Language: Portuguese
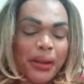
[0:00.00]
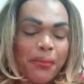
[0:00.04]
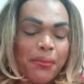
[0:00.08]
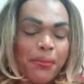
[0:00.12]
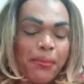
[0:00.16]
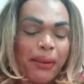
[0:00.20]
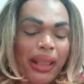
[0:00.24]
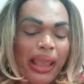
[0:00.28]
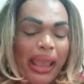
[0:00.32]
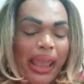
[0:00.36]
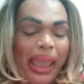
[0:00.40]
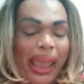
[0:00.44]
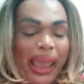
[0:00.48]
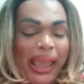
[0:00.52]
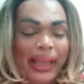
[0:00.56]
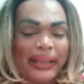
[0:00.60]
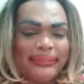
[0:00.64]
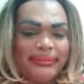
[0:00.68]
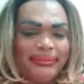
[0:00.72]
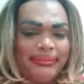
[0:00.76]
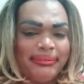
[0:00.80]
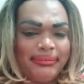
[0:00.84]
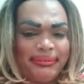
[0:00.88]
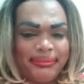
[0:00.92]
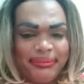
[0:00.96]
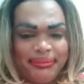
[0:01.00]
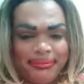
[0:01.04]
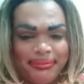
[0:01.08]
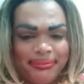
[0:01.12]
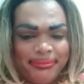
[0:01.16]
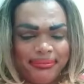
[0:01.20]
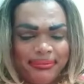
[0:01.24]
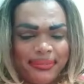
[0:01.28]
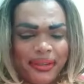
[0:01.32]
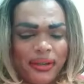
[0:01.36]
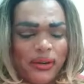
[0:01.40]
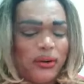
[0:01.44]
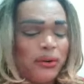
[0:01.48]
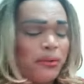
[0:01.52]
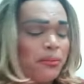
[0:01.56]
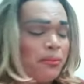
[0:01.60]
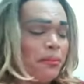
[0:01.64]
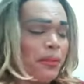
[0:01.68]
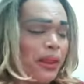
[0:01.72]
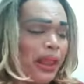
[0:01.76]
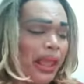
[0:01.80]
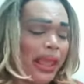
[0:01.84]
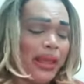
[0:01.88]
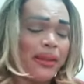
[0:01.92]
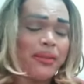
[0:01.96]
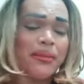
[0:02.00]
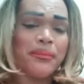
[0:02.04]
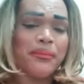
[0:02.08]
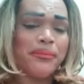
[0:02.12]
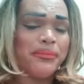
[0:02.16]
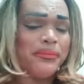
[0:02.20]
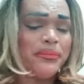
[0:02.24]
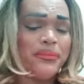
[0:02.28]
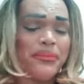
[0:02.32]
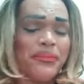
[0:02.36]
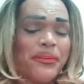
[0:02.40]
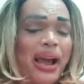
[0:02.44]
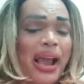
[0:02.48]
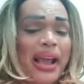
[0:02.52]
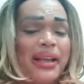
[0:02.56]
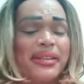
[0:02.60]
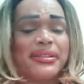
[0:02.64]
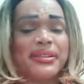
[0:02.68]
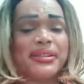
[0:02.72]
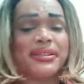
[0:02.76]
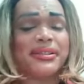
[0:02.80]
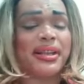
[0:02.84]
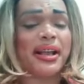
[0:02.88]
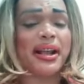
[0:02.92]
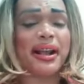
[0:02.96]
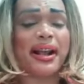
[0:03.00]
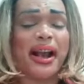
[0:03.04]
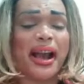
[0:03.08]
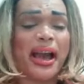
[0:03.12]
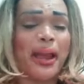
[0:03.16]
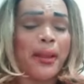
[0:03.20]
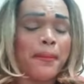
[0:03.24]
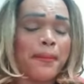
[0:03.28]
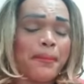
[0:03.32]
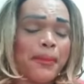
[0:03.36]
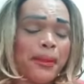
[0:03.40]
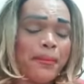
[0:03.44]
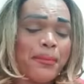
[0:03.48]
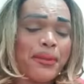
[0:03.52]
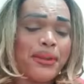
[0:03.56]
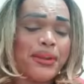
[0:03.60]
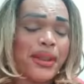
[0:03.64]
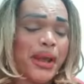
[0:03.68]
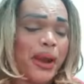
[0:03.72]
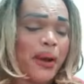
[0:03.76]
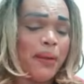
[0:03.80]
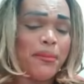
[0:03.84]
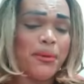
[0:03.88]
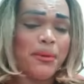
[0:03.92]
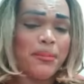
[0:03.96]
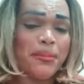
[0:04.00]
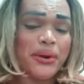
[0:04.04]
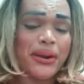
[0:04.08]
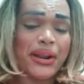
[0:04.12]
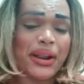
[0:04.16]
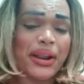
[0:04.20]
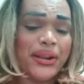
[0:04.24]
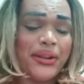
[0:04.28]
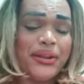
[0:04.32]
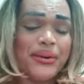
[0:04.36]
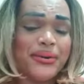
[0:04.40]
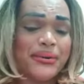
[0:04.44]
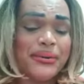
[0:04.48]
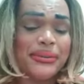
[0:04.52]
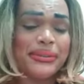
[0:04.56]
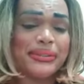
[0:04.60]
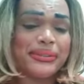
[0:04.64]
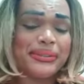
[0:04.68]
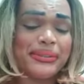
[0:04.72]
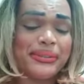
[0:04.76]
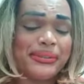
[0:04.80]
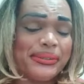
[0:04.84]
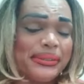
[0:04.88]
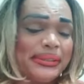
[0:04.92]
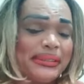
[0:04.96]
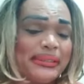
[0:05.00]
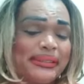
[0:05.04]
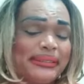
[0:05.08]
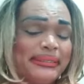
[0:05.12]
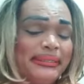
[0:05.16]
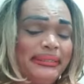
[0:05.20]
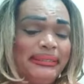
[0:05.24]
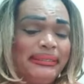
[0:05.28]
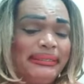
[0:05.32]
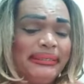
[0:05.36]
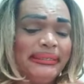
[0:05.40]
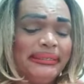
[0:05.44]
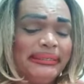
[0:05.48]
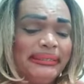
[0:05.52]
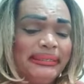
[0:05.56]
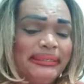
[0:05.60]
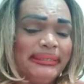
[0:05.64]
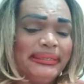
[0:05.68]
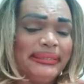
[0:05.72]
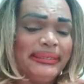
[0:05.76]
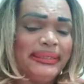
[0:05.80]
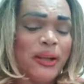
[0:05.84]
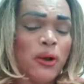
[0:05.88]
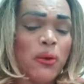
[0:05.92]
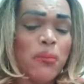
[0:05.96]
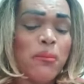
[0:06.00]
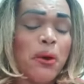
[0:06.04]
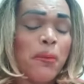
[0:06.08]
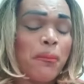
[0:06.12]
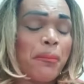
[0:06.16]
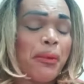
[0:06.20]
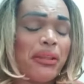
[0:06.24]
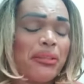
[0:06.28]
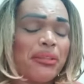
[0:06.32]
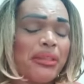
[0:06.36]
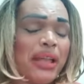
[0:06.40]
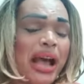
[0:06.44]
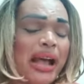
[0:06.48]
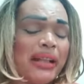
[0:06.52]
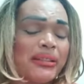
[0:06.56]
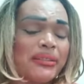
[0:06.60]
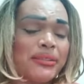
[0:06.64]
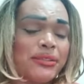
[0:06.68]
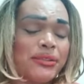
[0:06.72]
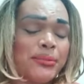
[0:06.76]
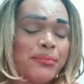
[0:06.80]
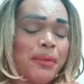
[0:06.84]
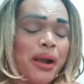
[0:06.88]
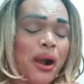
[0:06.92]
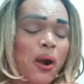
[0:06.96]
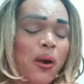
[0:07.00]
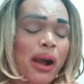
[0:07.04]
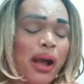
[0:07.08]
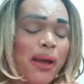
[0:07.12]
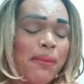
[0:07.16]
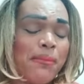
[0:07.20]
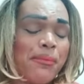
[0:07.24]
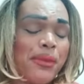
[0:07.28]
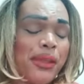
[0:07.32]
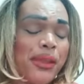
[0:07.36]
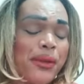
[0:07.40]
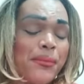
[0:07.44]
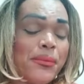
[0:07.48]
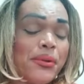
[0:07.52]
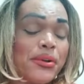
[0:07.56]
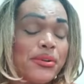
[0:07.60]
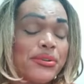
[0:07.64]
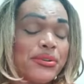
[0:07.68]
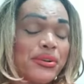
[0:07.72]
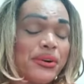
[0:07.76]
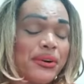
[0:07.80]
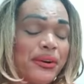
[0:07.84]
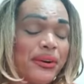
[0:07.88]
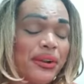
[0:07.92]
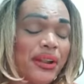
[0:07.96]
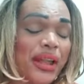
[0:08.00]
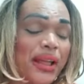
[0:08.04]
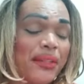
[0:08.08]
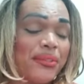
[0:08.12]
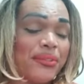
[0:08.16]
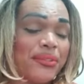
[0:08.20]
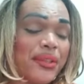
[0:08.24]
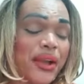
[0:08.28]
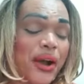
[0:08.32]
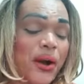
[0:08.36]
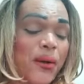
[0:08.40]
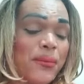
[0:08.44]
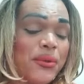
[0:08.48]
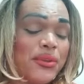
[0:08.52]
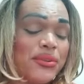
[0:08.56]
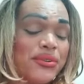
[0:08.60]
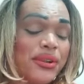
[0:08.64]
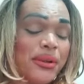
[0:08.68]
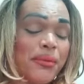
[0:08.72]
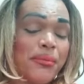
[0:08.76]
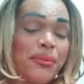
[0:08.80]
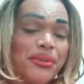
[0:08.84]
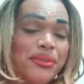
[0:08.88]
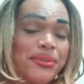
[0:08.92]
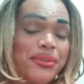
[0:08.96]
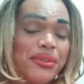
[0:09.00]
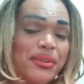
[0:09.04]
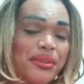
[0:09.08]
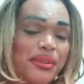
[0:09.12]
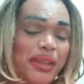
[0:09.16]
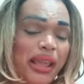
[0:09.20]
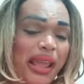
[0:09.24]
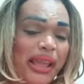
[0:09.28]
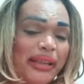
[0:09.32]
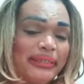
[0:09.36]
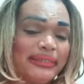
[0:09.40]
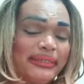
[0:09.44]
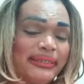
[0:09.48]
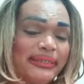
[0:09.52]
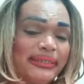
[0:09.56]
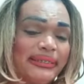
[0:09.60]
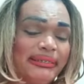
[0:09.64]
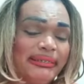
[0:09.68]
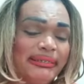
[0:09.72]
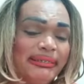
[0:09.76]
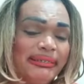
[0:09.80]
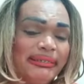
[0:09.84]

Bré! Ô, oh, Bré, não faz essa cara pra mim, não, meu morenão gostoso. Meu pedaço de meu caminho, meu chocolatão, meu diamante negro.